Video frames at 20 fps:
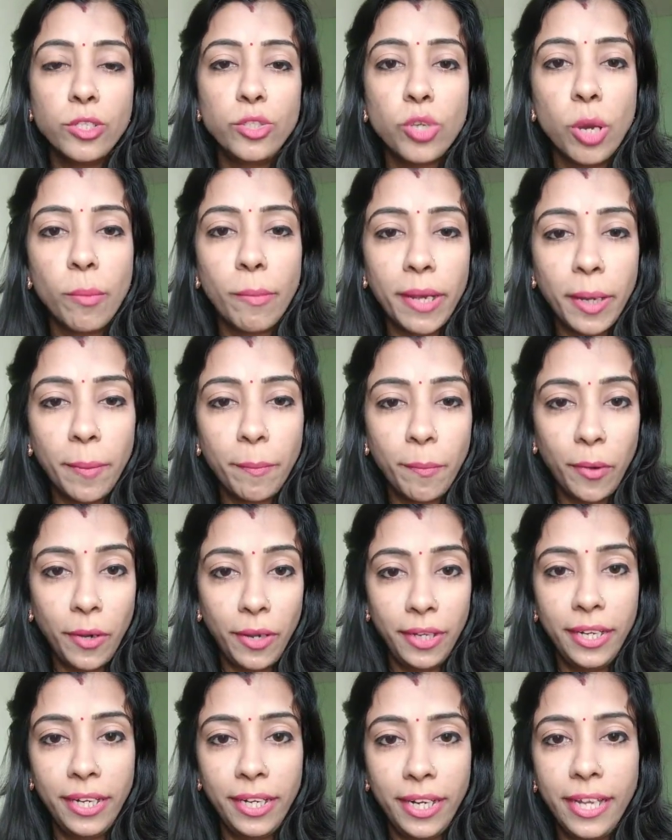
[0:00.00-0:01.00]
जो हमारे
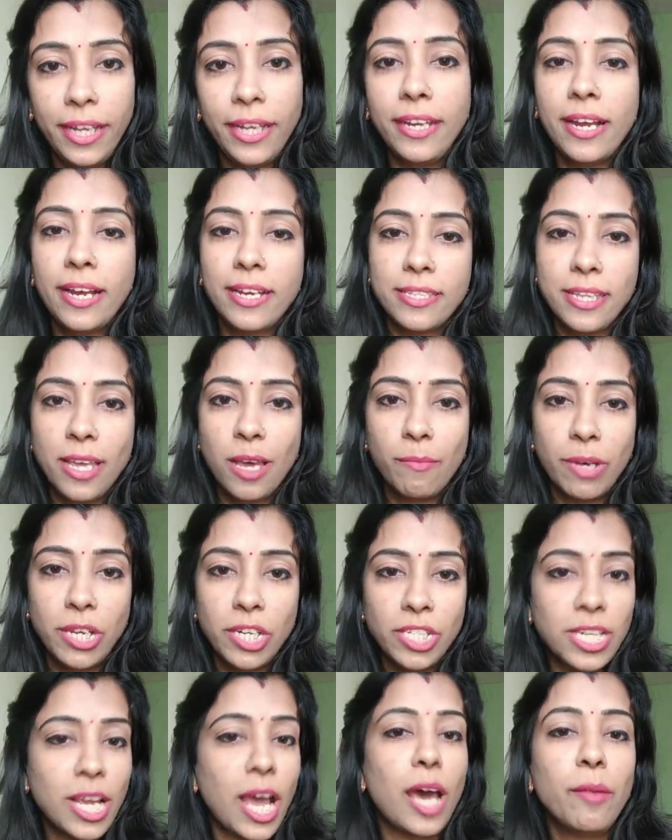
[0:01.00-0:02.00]
पॉइंटेड एरियाज हैं
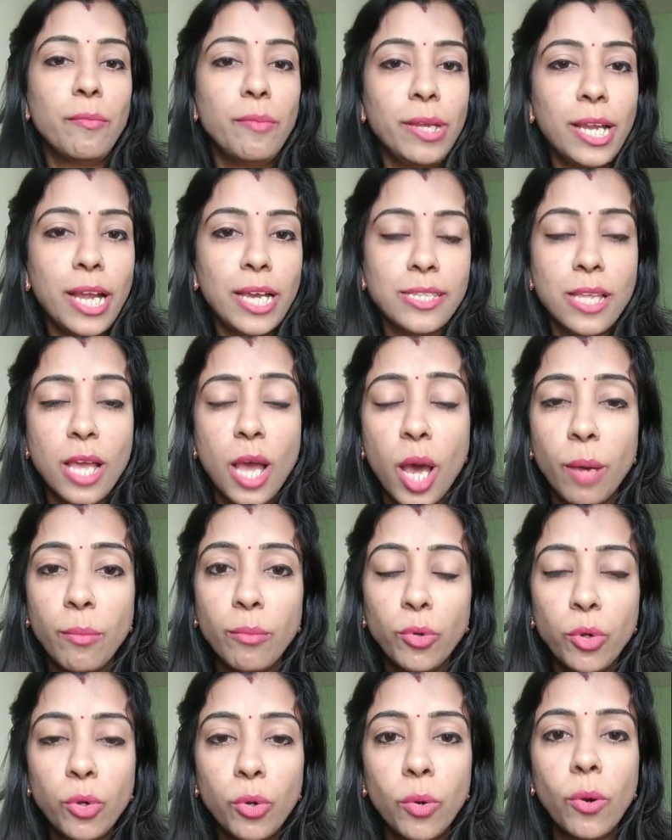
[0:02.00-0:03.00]
हमारे शार्प एरियाज हैं
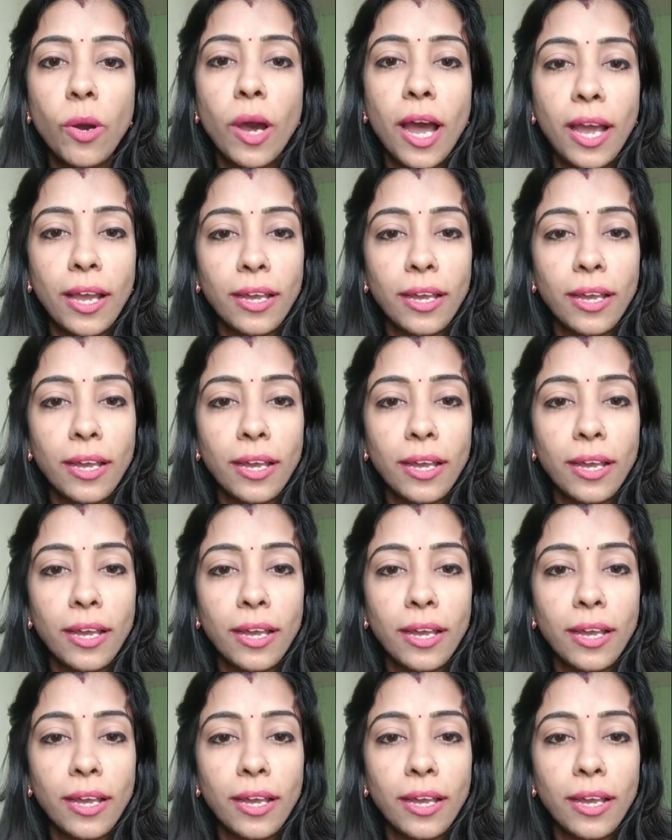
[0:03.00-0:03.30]
हम उनको